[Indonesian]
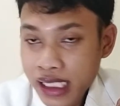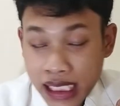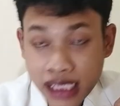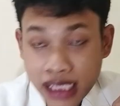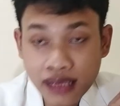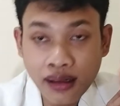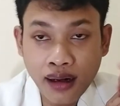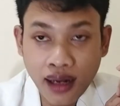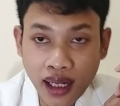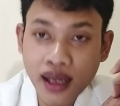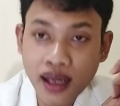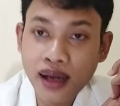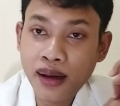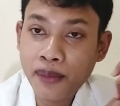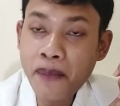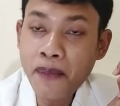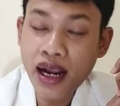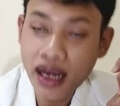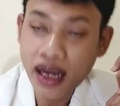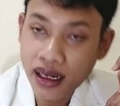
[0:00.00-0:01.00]
setelah
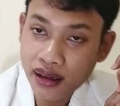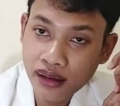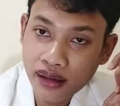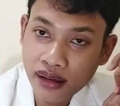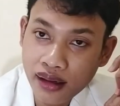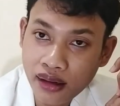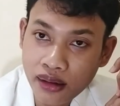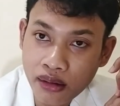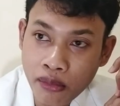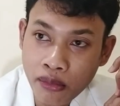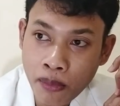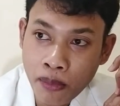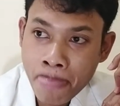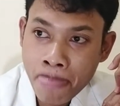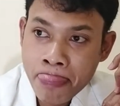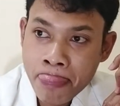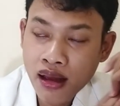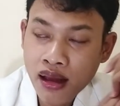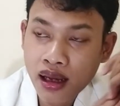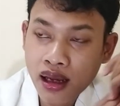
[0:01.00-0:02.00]
makan, kayak gitu.
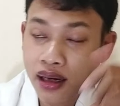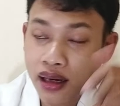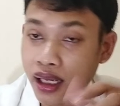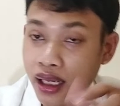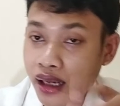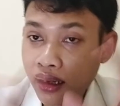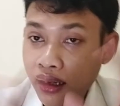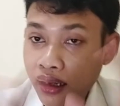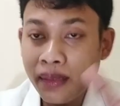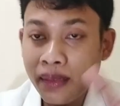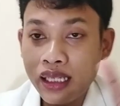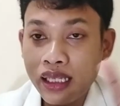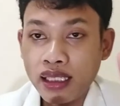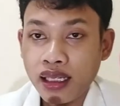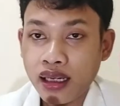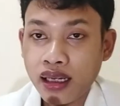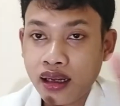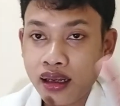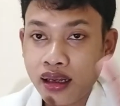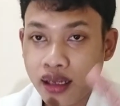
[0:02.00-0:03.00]
Karena
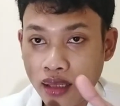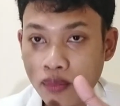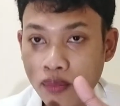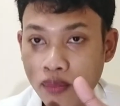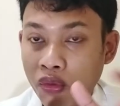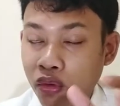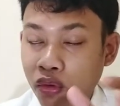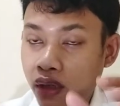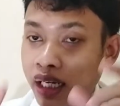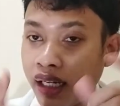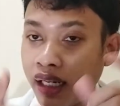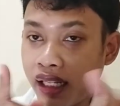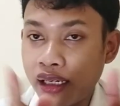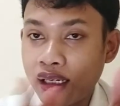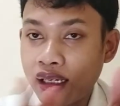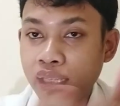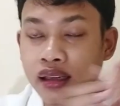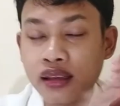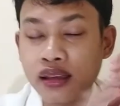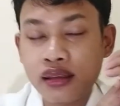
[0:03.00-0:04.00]
kebanyakan, mungkin
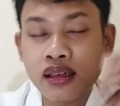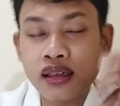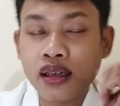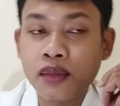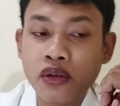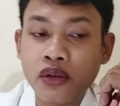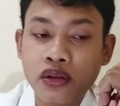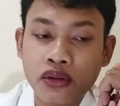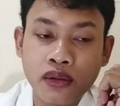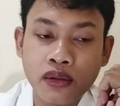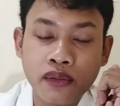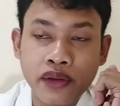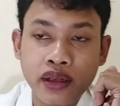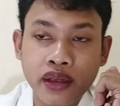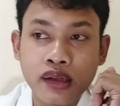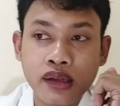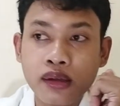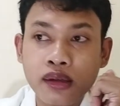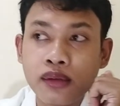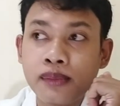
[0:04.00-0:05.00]
Anda nih sedang menonton
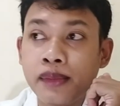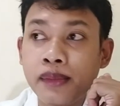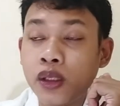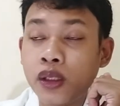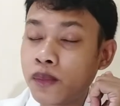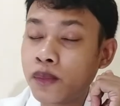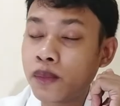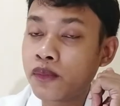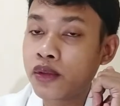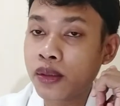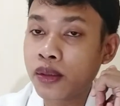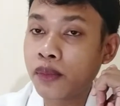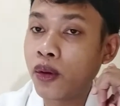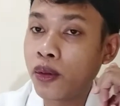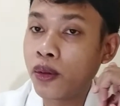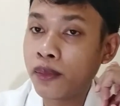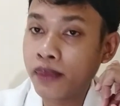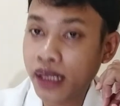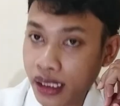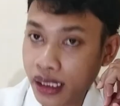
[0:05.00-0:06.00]
video, minum
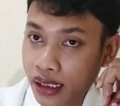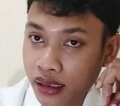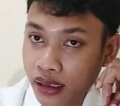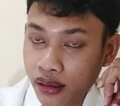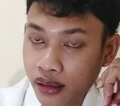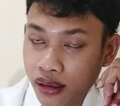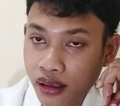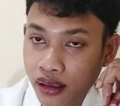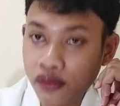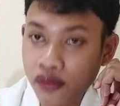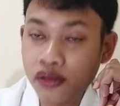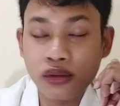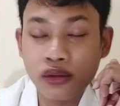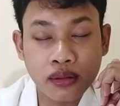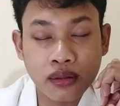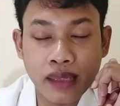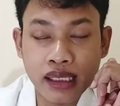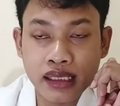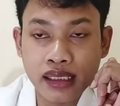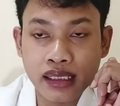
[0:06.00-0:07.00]
sebelum makan, kayak gitu, itu
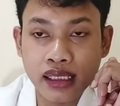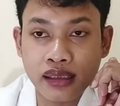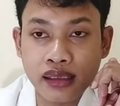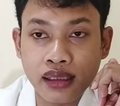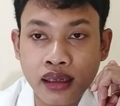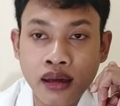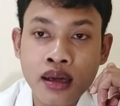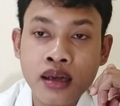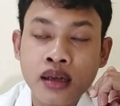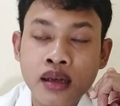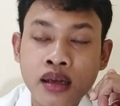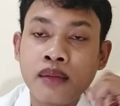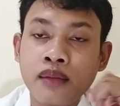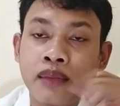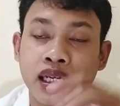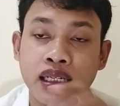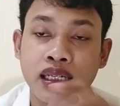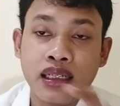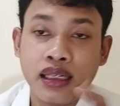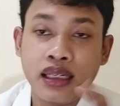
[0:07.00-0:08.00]
kebiasaannya.
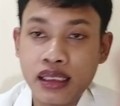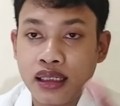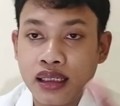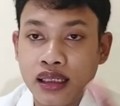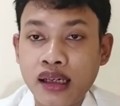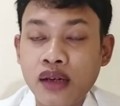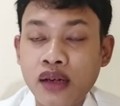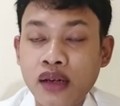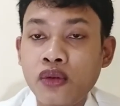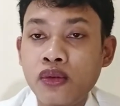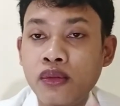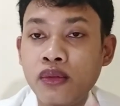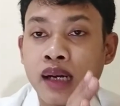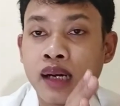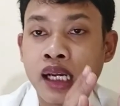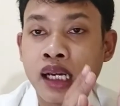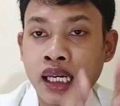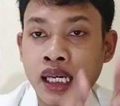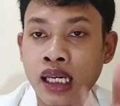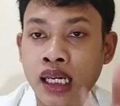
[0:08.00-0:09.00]
Maka dari sekarang,
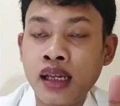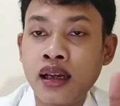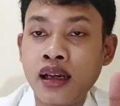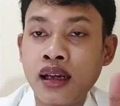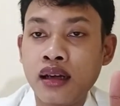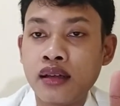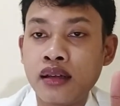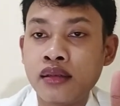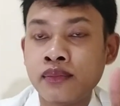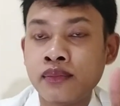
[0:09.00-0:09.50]
ubahlah